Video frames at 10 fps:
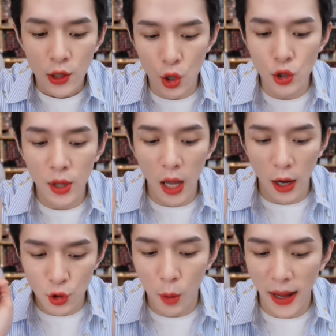九九幺
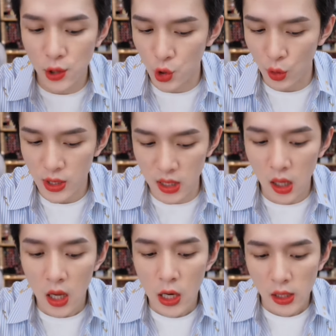九九八九九
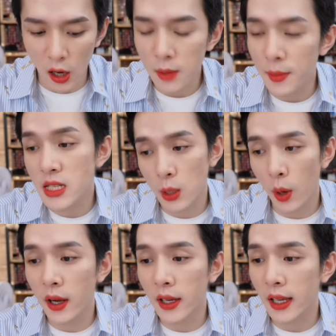四，然后你们喜
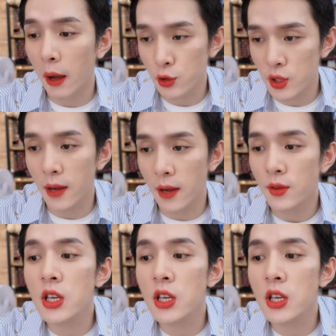欢的话可以赶快去抢